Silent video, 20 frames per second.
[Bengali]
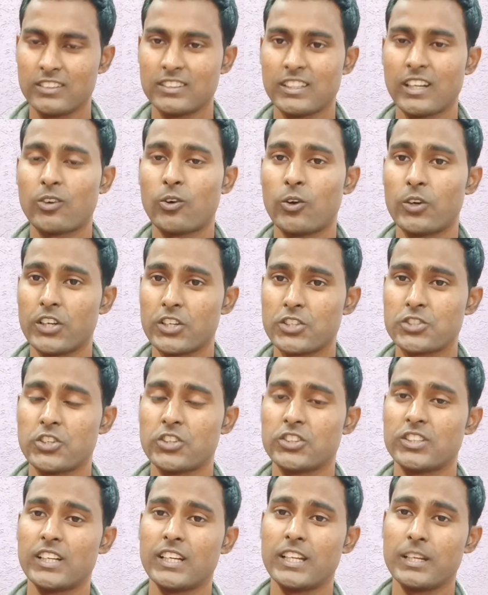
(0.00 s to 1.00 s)
তা কন্যা
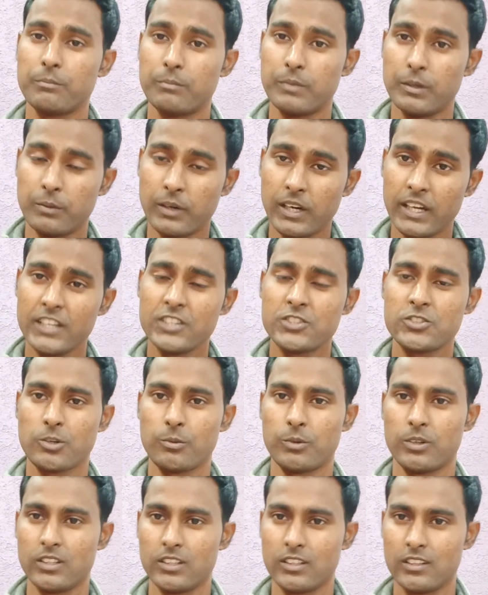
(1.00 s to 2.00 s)
সন্তানের বিবাহের
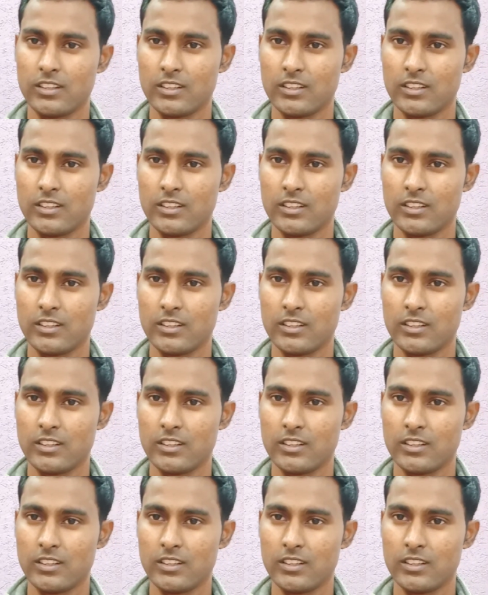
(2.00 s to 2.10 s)
সময়